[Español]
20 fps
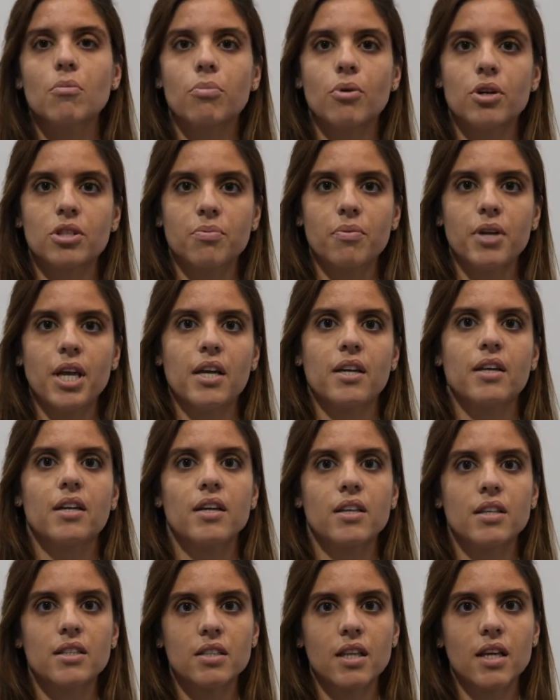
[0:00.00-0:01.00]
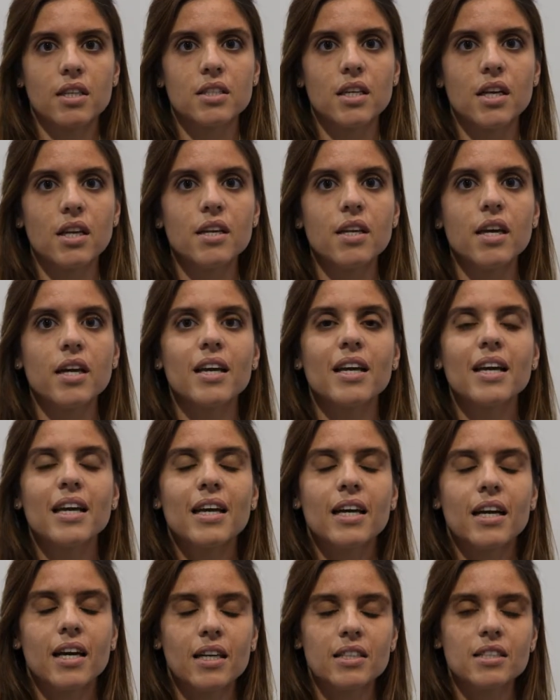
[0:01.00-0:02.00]
Pues bien, en esta serie
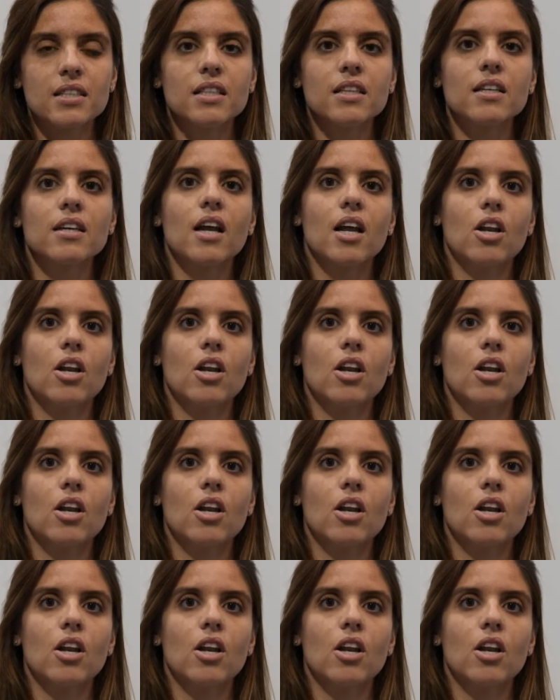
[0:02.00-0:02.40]
casi